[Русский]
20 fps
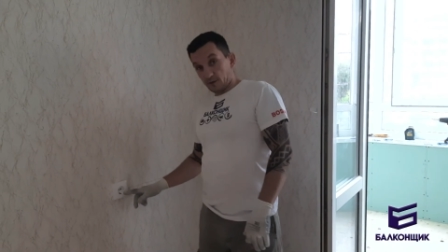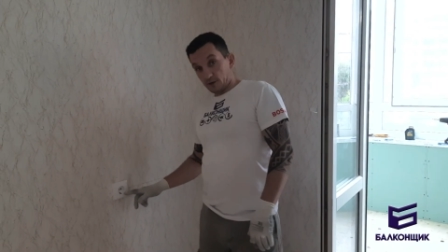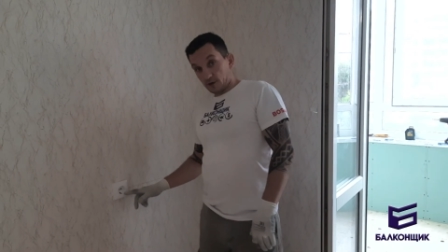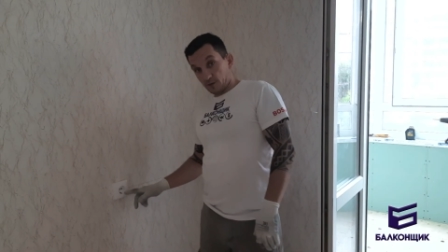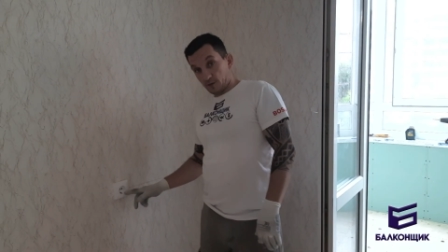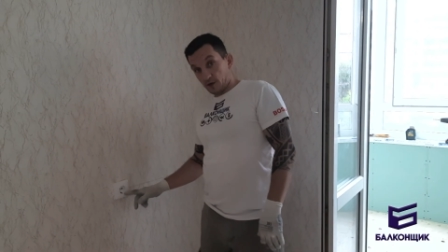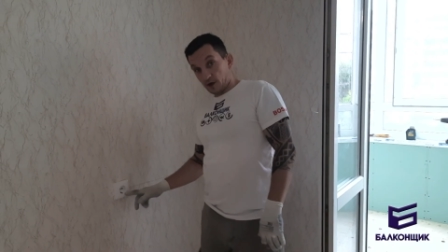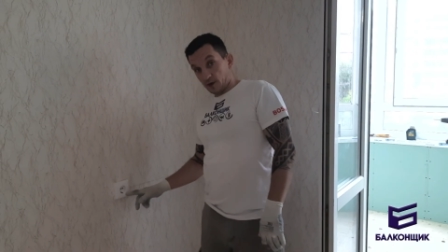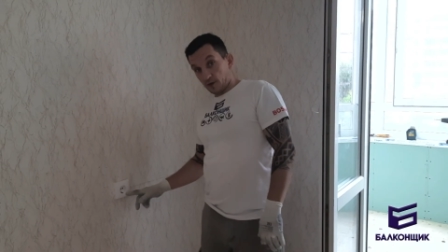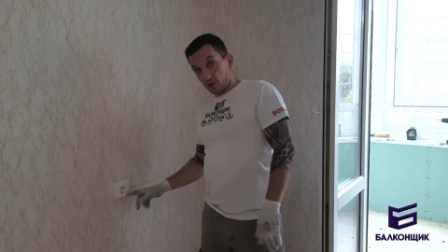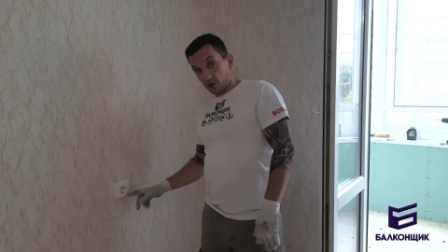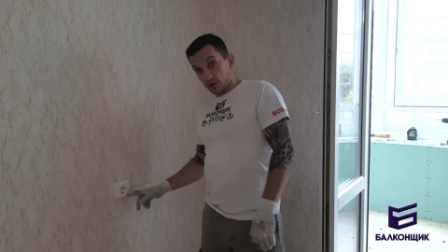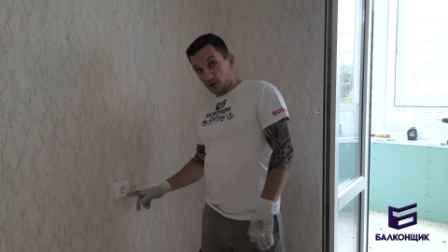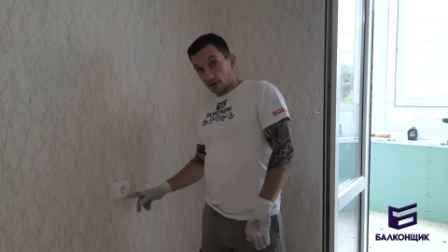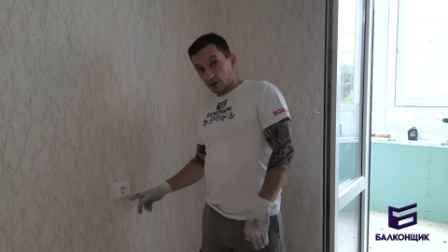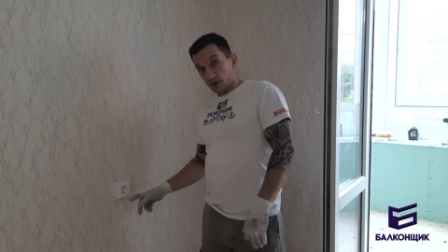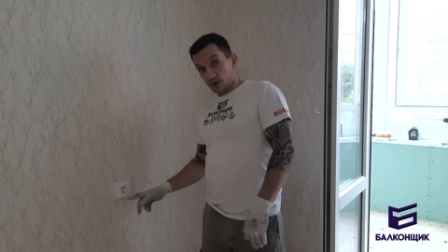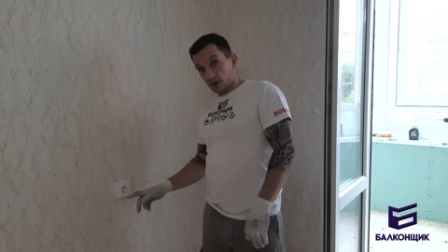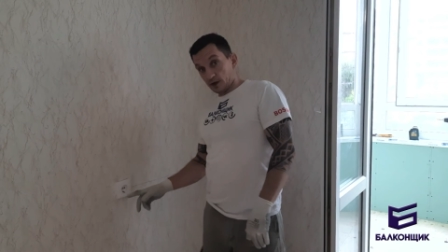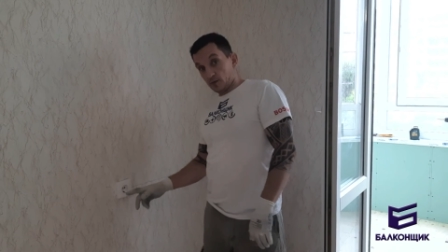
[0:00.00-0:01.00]
она
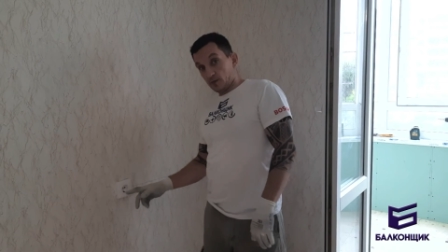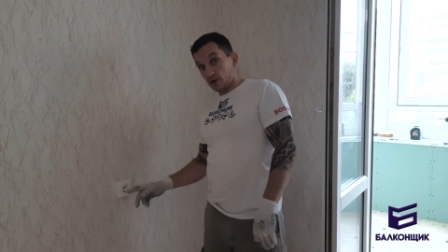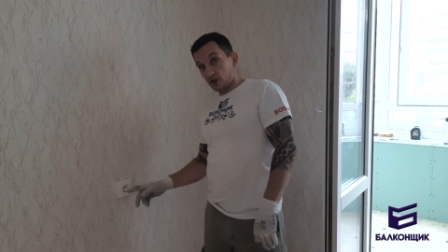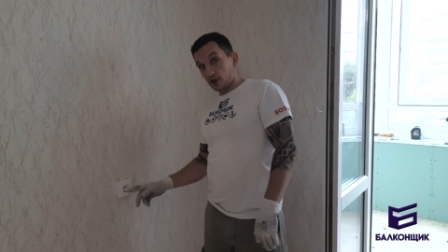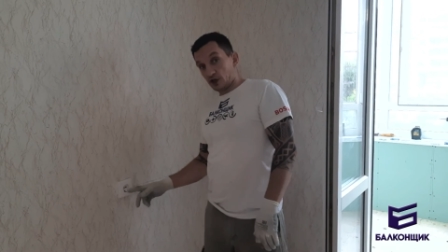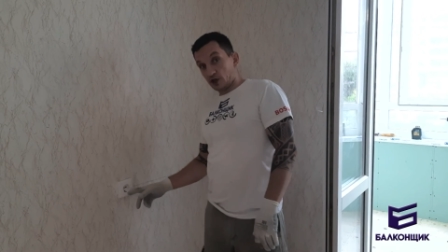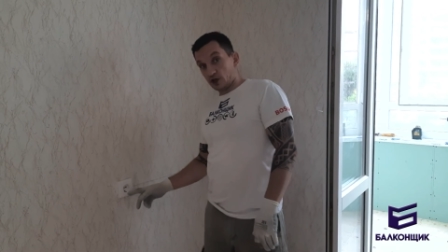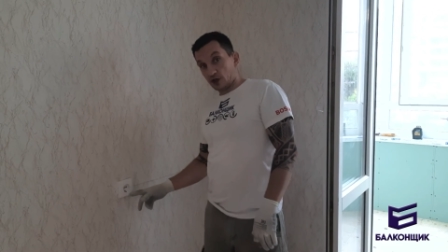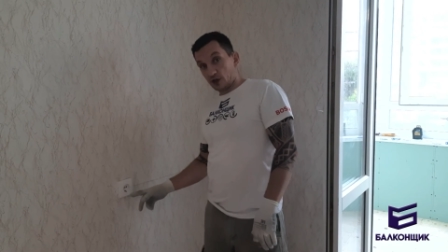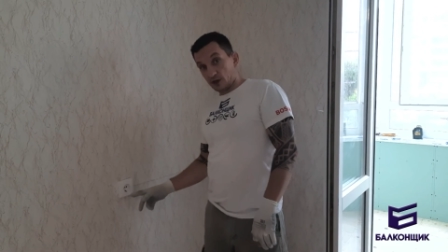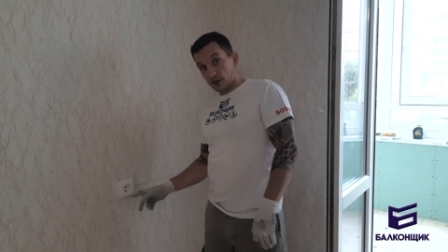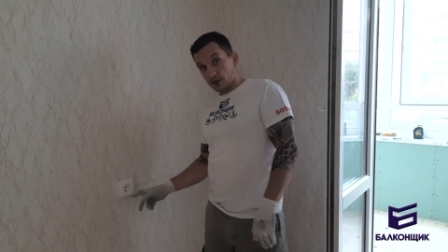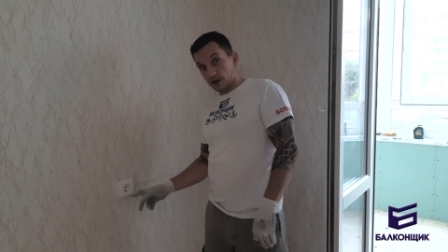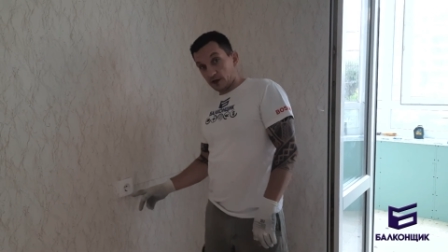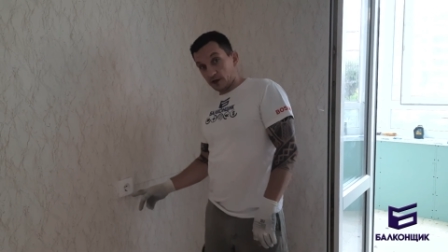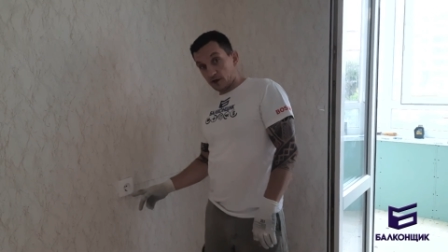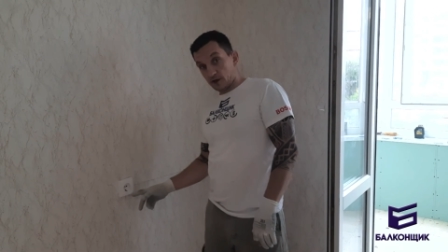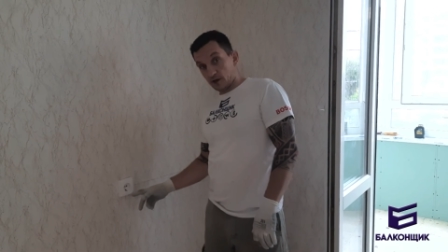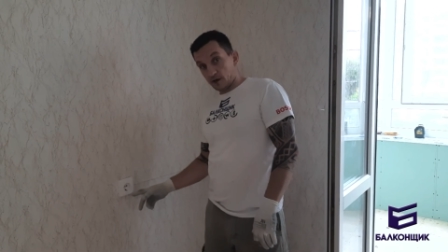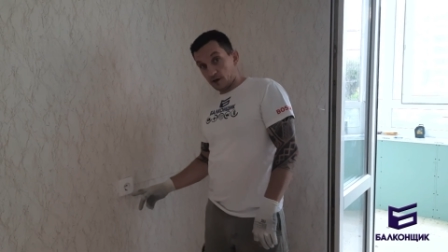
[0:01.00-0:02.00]
обычно от ближайшей
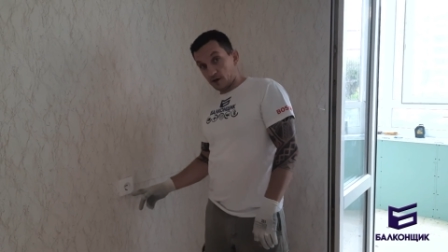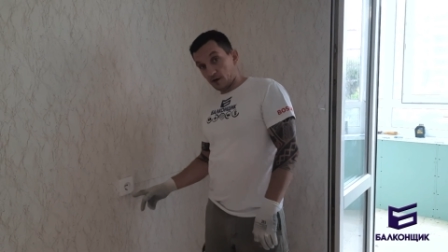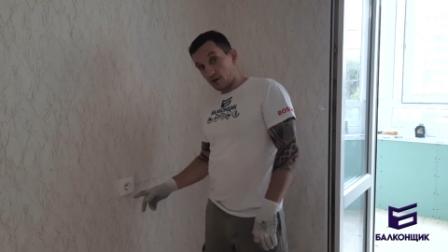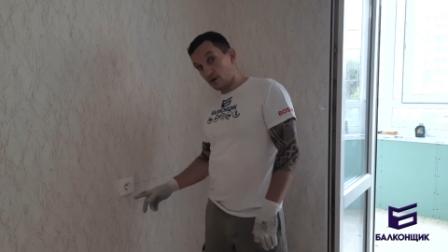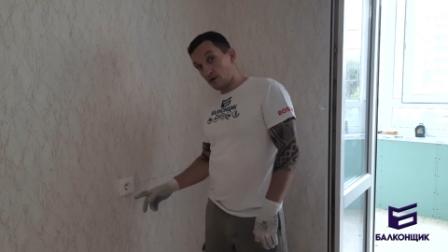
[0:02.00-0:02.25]
розетки,